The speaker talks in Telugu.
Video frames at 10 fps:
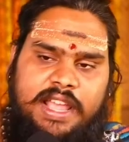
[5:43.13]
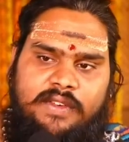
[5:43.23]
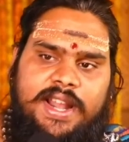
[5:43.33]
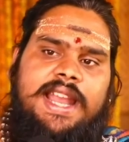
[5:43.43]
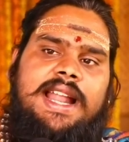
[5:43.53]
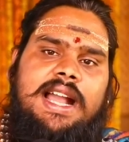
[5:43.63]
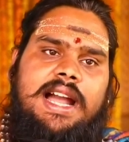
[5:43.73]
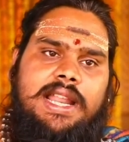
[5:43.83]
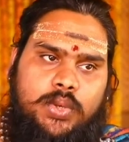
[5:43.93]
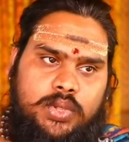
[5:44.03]
ఎవరైనా
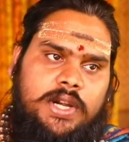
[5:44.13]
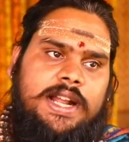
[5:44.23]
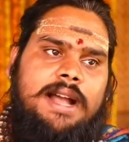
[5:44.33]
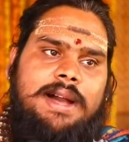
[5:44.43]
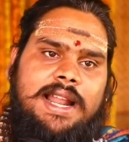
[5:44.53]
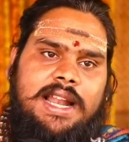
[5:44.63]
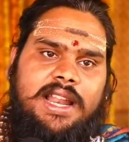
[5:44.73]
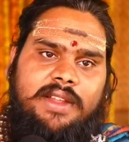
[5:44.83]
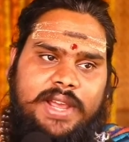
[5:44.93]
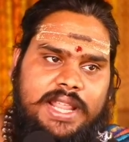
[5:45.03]
కానీ రుద్రునిగా
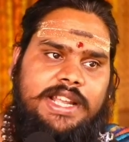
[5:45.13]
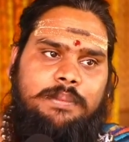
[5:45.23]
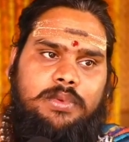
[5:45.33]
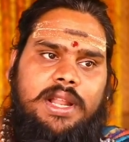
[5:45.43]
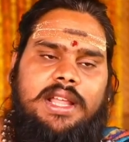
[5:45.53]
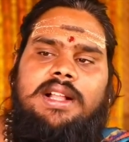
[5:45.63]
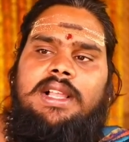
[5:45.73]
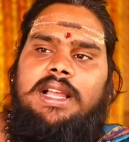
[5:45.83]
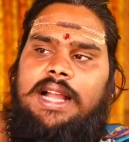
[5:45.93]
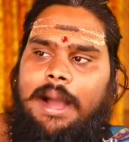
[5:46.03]
మారాలని వేదం చెప్తున్నది
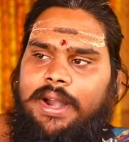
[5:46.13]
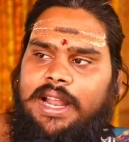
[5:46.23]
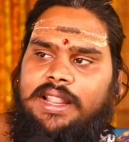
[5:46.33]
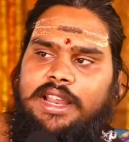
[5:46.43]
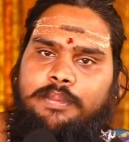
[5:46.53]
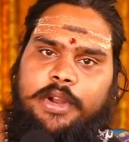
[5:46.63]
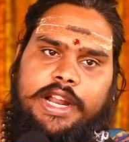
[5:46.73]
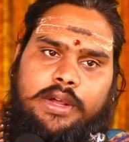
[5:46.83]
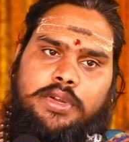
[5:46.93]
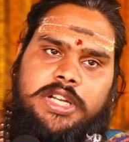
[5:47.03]
కాబట్టి అంటే ఇప్పుడు
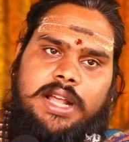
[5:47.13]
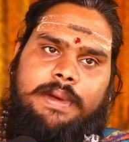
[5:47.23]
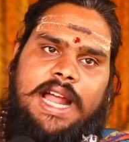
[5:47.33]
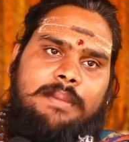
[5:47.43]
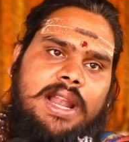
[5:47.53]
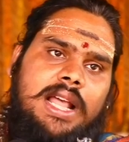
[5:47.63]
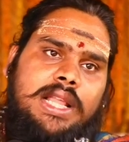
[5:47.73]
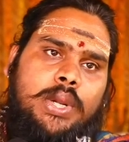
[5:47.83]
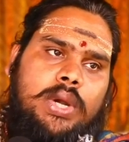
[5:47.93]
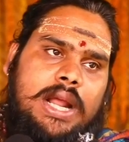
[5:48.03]
ఇక్కడ కూర్చున్న
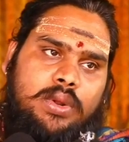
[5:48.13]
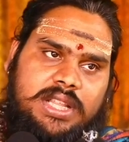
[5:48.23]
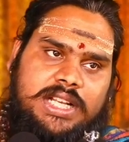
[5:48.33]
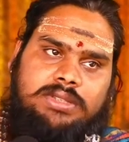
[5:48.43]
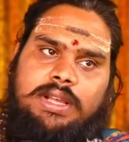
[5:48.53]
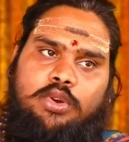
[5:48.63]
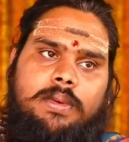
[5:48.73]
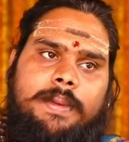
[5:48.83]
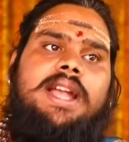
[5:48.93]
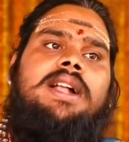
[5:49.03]
బ్రాహ్మణులందరూ కూడా రుద్ర
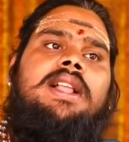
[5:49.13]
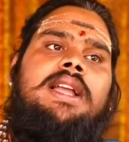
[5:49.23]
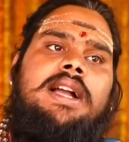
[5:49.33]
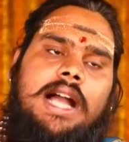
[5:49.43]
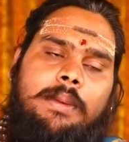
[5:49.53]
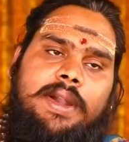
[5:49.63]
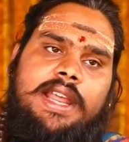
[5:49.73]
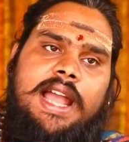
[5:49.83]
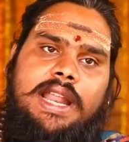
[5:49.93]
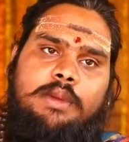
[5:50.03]
స్వరూపమే కాబట్టి
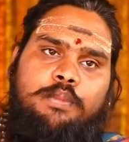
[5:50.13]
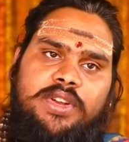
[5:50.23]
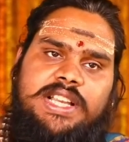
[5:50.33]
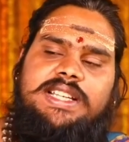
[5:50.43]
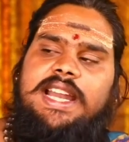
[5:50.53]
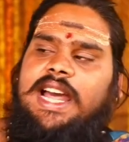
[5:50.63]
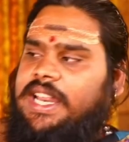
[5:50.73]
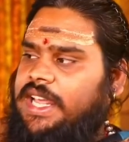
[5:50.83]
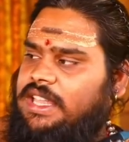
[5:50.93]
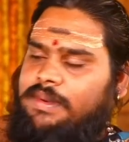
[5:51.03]
ఆయనను
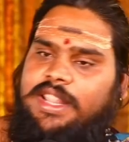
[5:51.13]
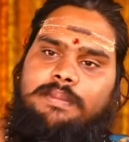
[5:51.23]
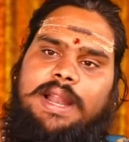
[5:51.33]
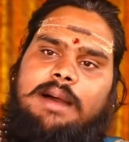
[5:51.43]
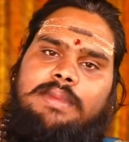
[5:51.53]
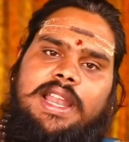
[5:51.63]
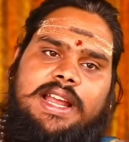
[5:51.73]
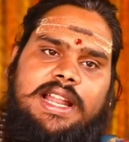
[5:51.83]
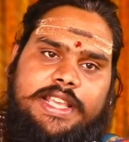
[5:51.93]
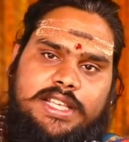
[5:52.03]
పూజించడానికి ఇంతమంది బ్రాహ్మణులు
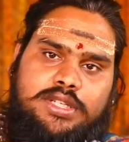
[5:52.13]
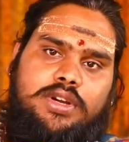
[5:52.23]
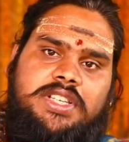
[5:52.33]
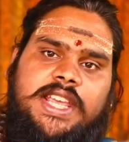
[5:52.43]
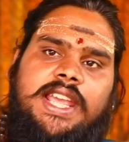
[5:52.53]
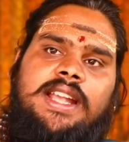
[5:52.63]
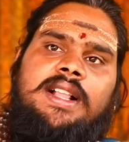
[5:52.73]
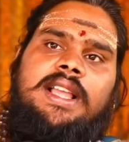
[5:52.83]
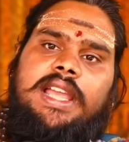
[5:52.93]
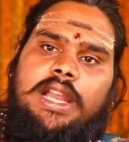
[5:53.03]
ఇక్కడ తీసుకొచ్చి
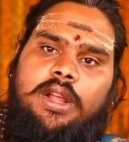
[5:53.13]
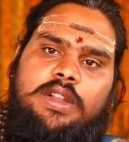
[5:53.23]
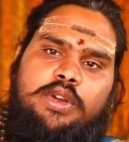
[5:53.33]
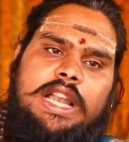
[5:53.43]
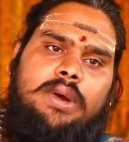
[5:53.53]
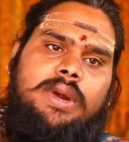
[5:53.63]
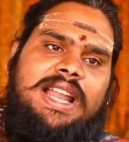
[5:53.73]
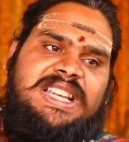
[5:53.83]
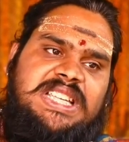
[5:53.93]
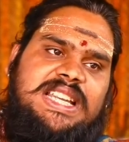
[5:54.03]
ఇలా ఇలా కూడా
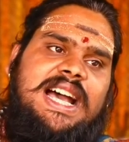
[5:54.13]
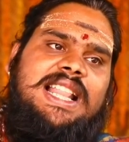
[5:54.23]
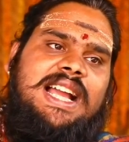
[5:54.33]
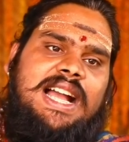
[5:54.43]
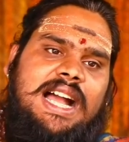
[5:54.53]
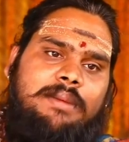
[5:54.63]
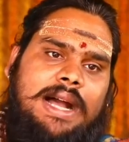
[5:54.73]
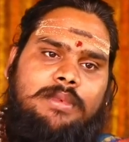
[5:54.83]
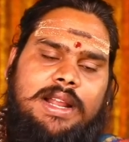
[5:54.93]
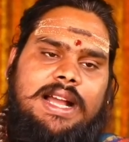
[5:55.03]
నిష్ణాతంగా
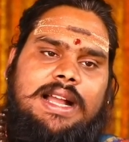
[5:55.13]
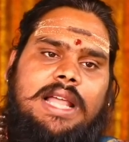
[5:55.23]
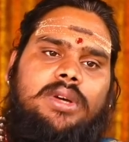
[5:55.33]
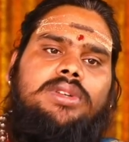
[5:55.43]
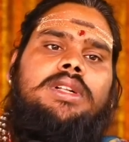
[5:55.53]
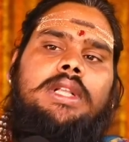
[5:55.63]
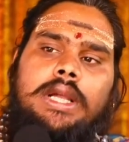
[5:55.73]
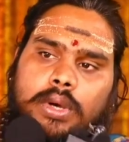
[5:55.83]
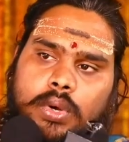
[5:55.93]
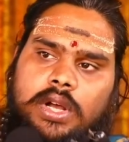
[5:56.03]
మామూలుగా కాదు
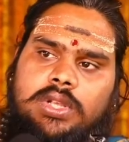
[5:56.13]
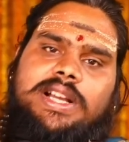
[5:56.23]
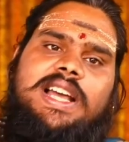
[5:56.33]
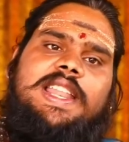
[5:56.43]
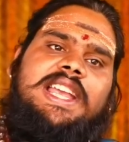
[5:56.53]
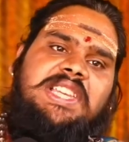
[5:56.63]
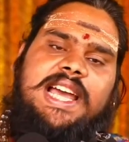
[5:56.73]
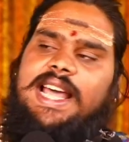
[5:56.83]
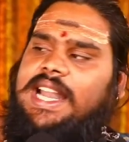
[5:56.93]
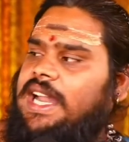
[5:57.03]
రోజు ఒక
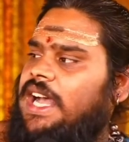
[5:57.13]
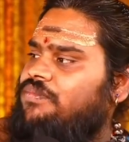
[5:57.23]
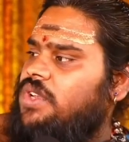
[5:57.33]
దీక్షాధారణ